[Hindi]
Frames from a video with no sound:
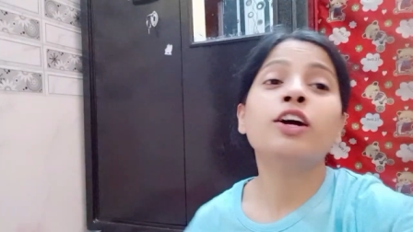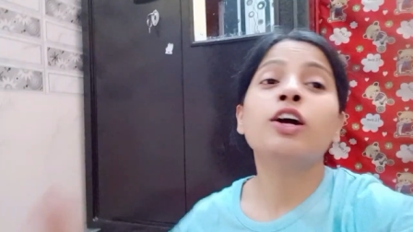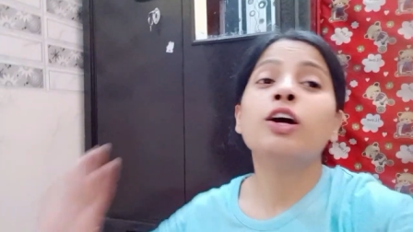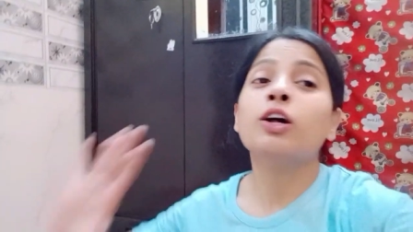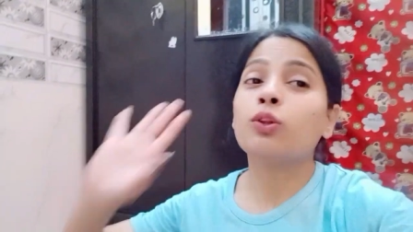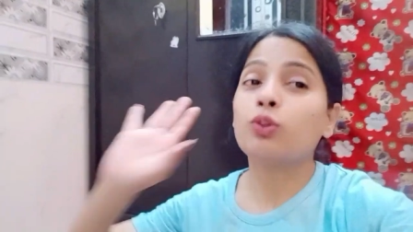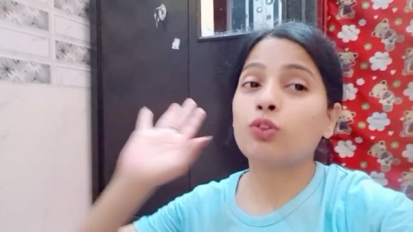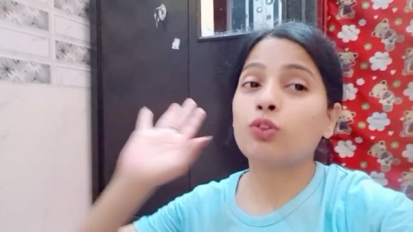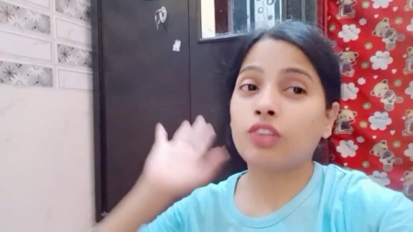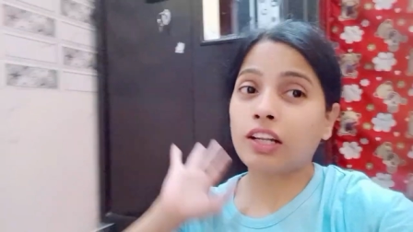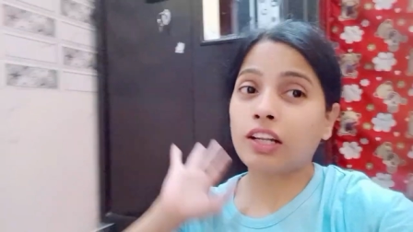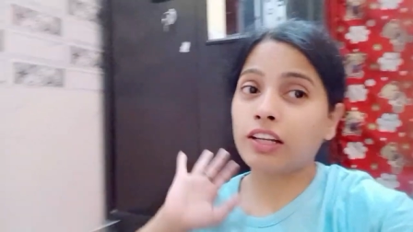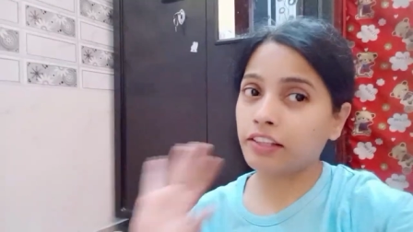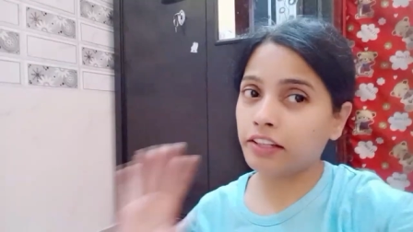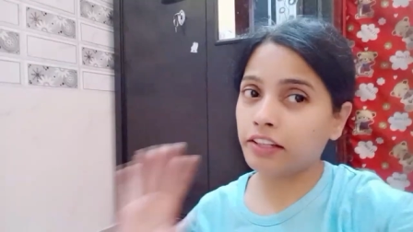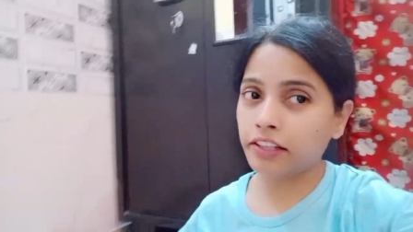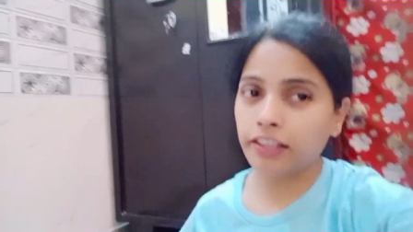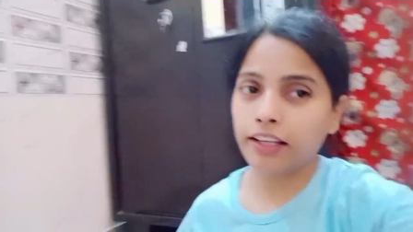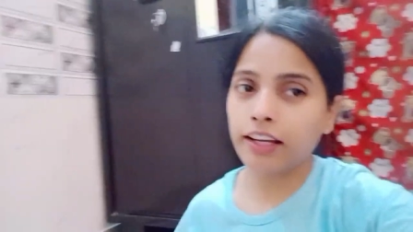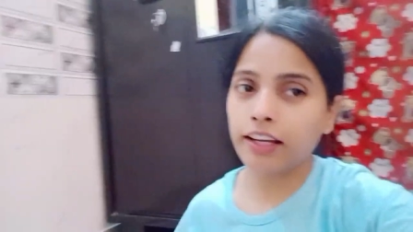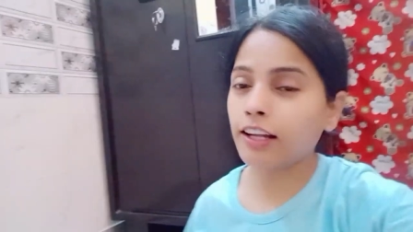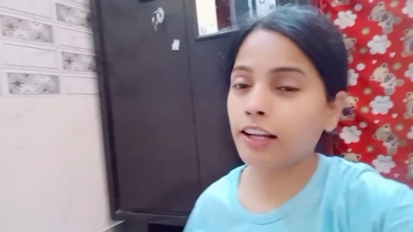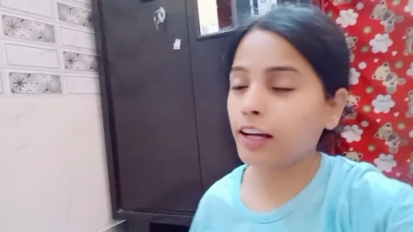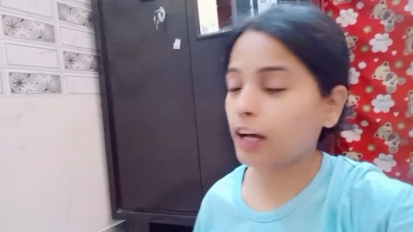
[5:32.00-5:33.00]
तो चलिए
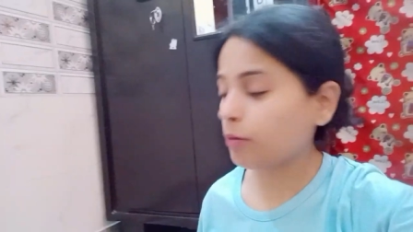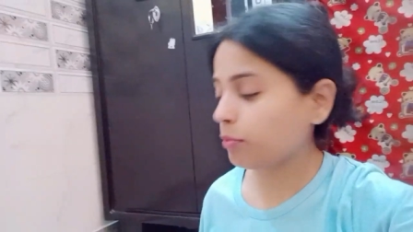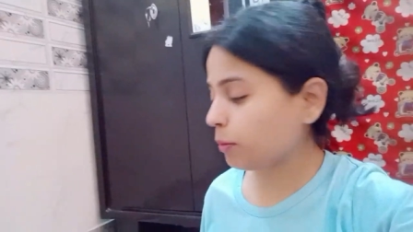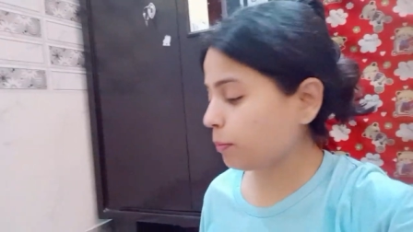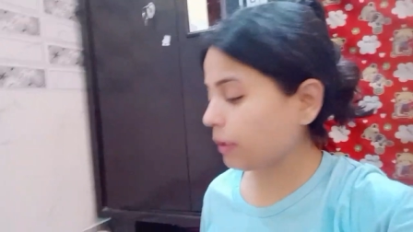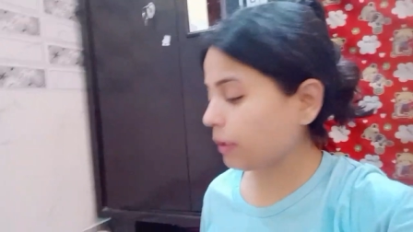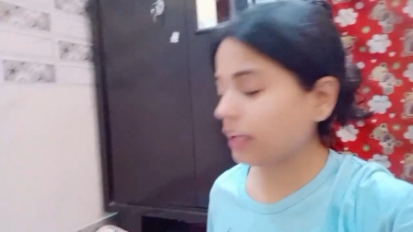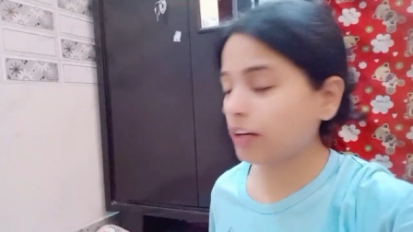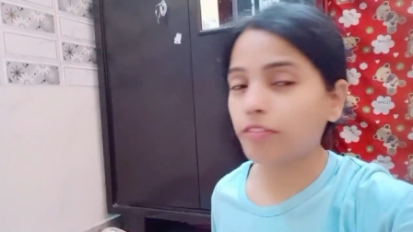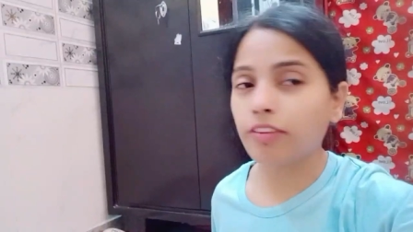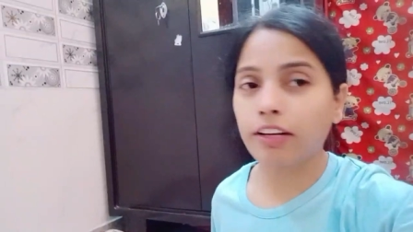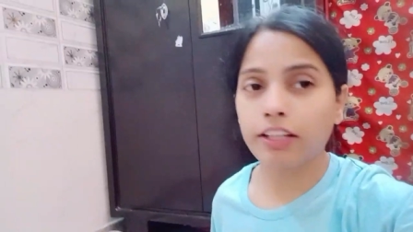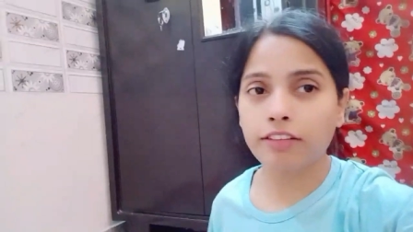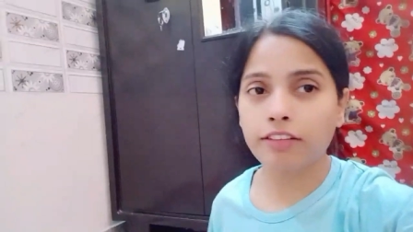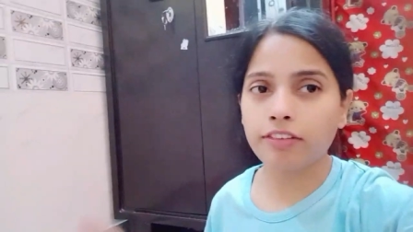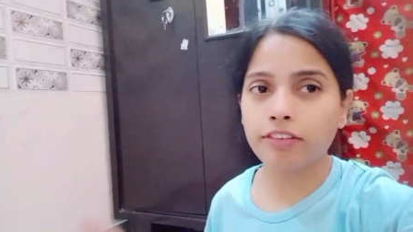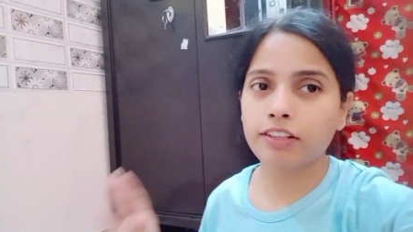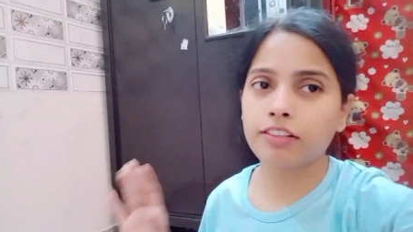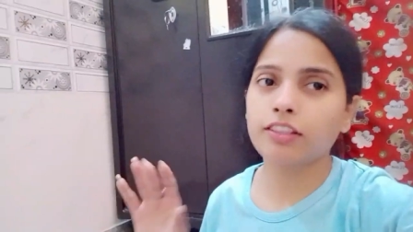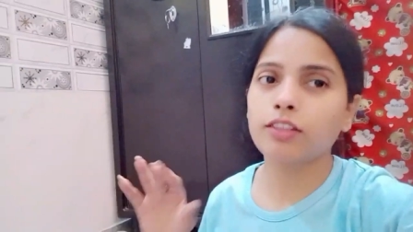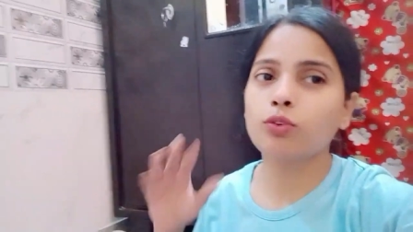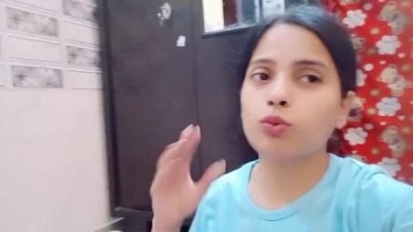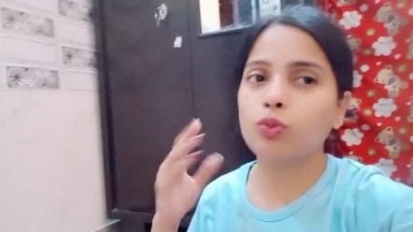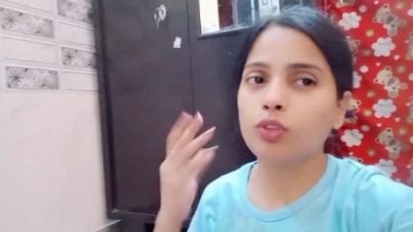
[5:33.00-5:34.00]
ठीक है अभी पहले
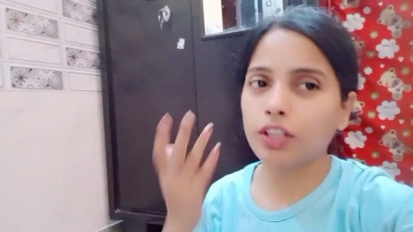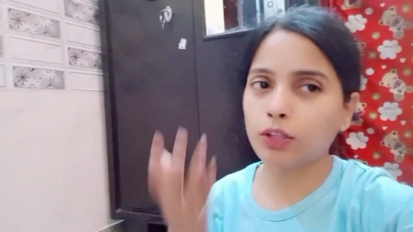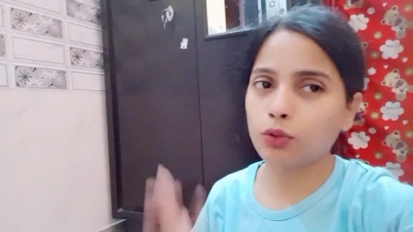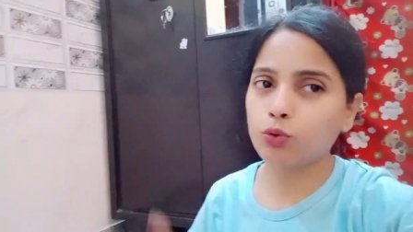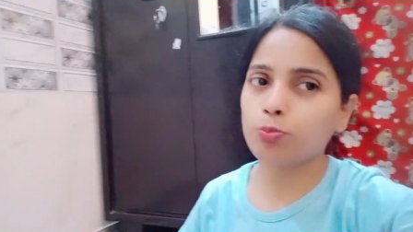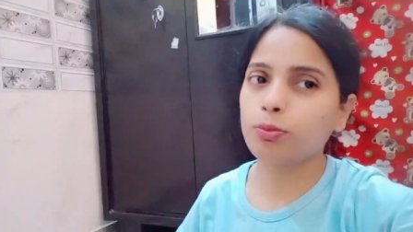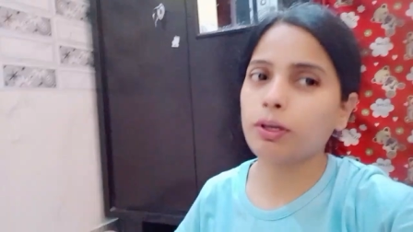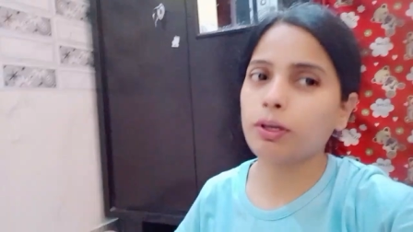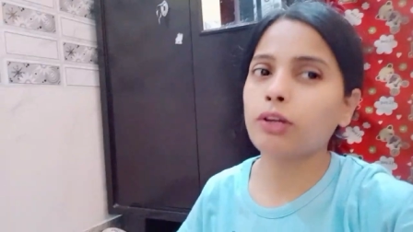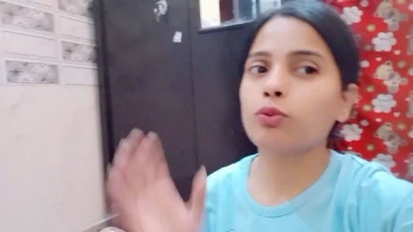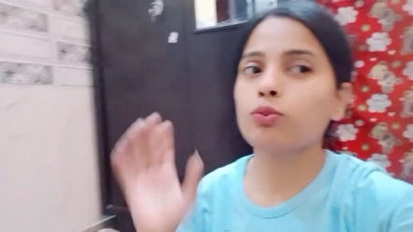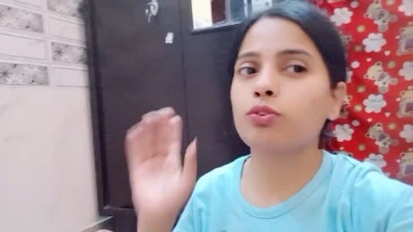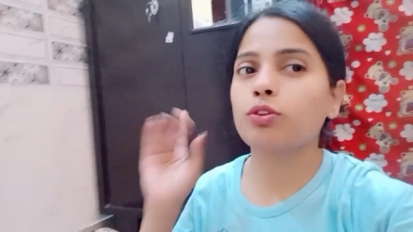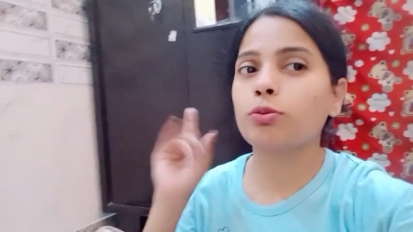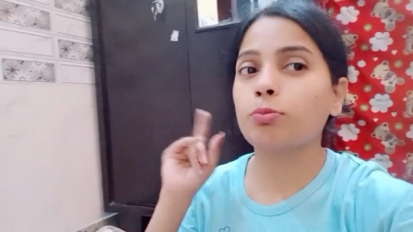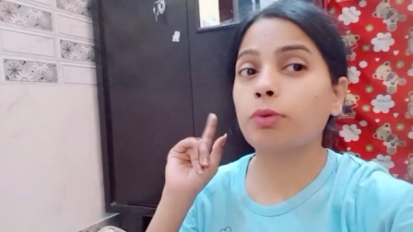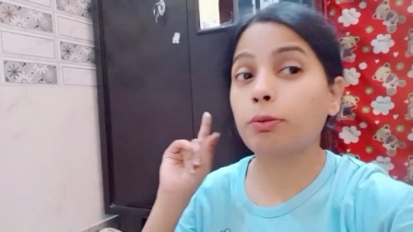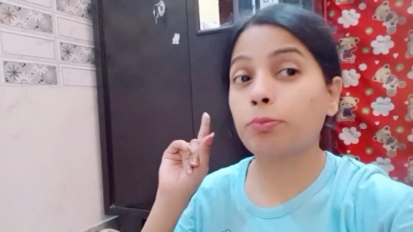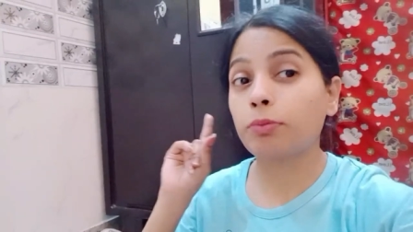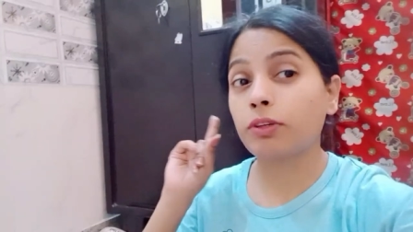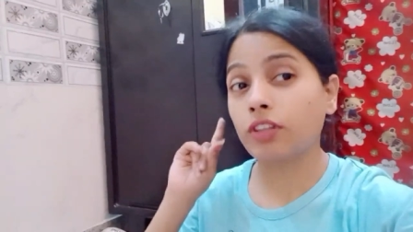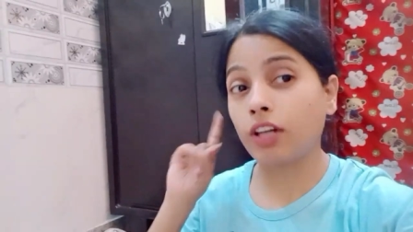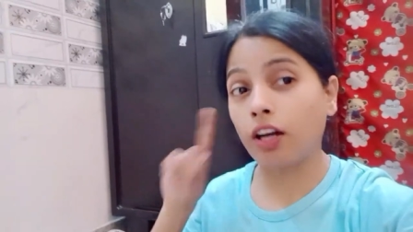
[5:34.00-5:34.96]
फटाफट से इनको दे दो तो बैठ उसके बाद मैं